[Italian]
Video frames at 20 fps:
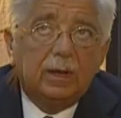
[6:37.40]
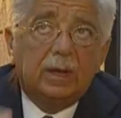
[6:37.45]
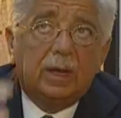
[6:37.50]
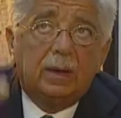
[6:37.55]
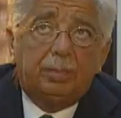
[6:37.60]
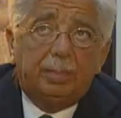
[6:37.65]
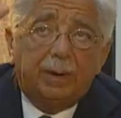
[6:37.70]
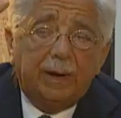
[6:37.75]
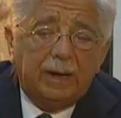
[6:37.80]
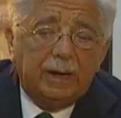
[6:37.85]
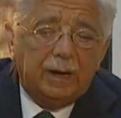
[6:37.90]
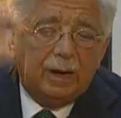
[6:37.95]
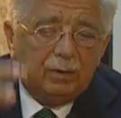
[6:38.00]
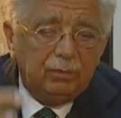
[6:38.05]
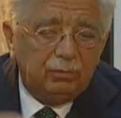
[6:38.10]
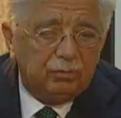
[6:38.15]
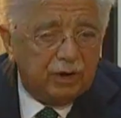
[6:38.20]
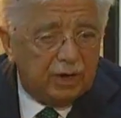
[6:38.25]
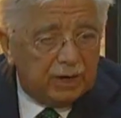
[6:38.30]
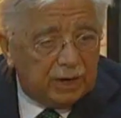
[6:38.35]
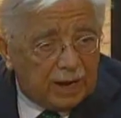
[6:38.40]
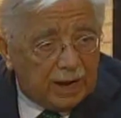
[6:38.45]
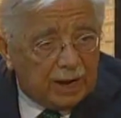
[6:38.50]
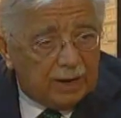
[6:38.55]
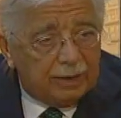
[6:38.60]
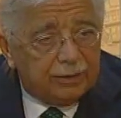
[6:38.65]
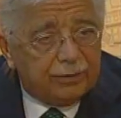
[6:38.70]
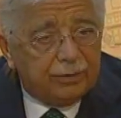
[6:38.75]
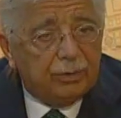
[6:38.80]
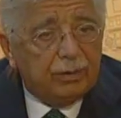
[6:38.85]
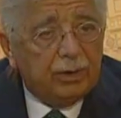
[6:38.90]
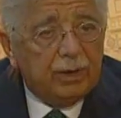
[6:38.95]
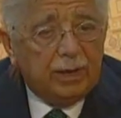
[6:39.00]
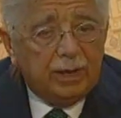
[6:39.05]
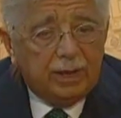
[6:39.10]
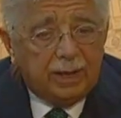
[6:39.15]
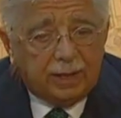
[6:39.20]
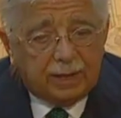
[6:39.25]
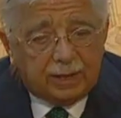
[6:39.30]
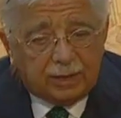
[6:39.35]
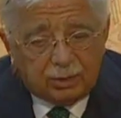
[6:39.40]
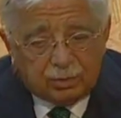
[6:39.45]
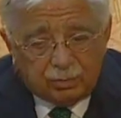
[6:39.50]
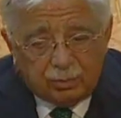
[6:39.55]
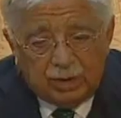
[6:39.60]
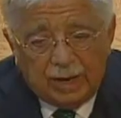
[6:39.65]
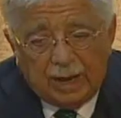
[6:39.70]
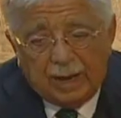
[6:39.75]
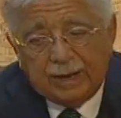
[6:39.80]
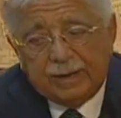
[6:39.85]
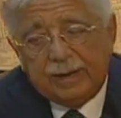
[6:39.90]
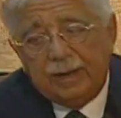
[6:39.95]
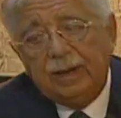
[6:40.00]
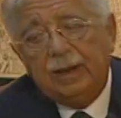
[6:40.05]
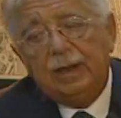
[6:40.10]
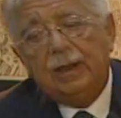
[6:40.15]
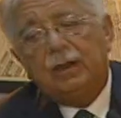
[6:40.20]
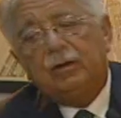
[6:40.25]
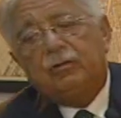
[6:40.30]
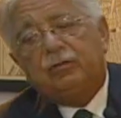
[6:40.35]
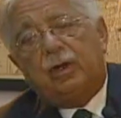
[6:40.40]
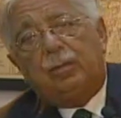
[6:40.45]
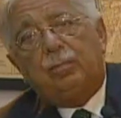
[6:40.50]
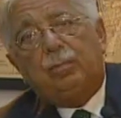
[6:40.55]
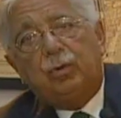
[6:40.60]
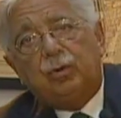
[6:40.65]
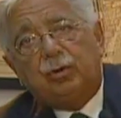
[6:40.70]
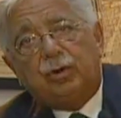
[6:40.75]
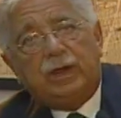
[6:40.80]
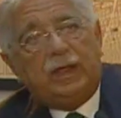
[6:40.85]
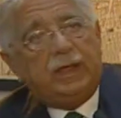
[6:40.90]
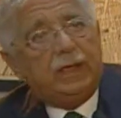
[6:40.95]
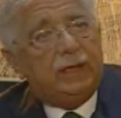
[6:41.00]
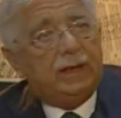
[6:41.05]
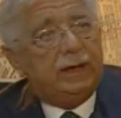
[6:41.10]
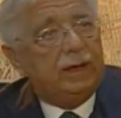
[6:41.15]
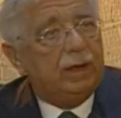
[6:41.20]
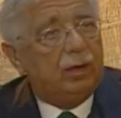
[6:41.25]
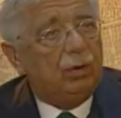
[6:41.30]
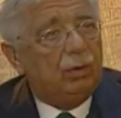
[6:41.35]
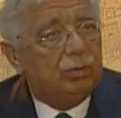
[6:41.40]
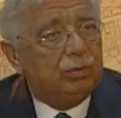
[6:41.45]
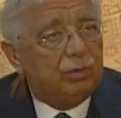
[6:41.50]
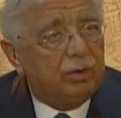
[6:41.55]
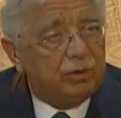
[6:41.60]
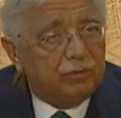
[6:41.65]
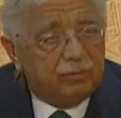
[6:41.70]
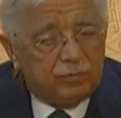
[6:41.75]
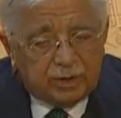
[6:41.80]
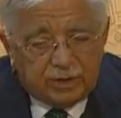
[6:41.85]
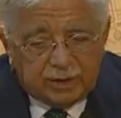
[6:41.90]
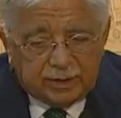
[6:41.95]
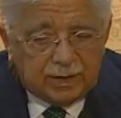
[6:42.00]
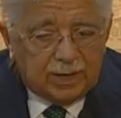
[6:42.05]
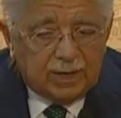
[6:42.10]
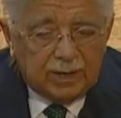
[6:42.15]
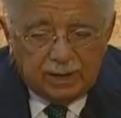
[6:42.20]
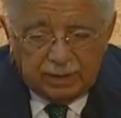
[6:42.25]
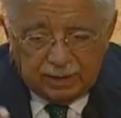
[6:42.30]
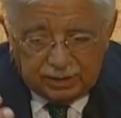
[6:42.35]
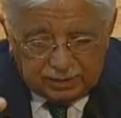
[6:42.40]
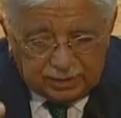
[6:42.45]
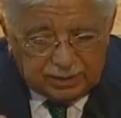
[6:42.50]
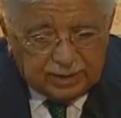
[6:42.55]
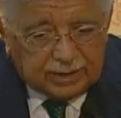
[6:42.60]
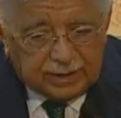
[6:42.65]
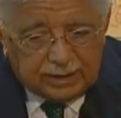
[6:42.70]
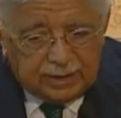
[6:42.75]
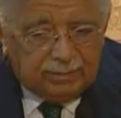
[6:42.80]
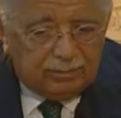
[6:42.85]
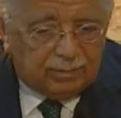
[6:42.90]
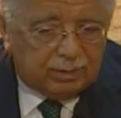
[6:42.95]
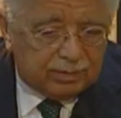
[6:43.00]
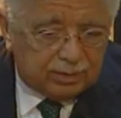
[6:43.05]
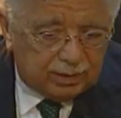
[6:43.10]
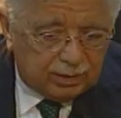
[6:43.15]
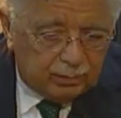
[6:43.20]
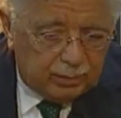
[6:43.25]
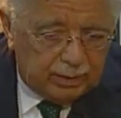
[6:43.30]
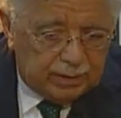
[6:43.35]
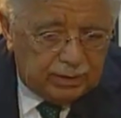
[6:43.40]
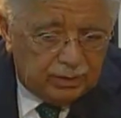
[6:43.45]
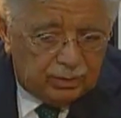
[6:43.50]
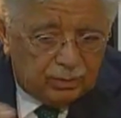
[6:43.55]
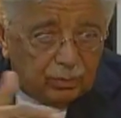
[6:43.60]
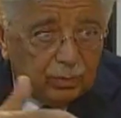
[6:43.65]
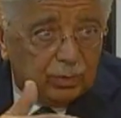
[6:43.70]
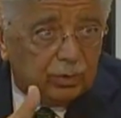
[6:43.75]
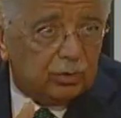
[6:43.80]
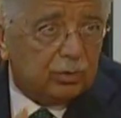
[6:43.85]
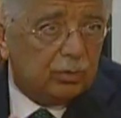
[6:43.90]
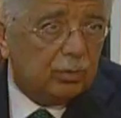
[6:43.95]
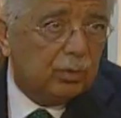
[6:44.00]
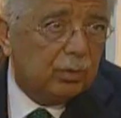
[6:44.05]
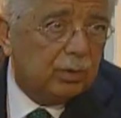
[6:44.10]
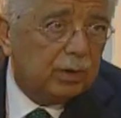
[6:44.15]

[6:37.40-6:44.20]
che prende la luce dall'alto e che sui lati ha botteghe, negozi, eccetera. Si arriva, seguendo questo